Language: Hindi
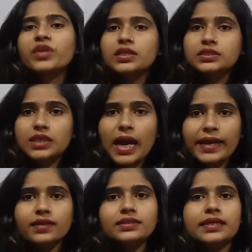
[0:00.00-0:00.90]

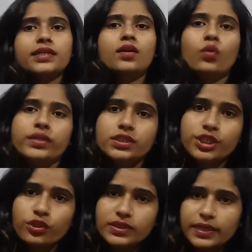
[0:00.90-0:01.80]
स्कायरल सेंटर को ही
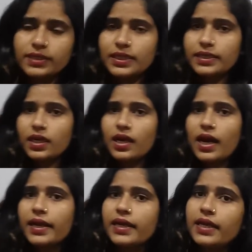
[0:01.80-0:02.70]
स्टीरोजेनिक सेंटर
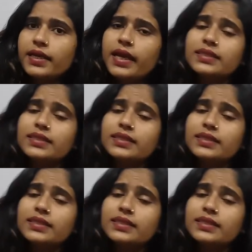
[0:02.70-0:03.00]
कहा गया यानी एक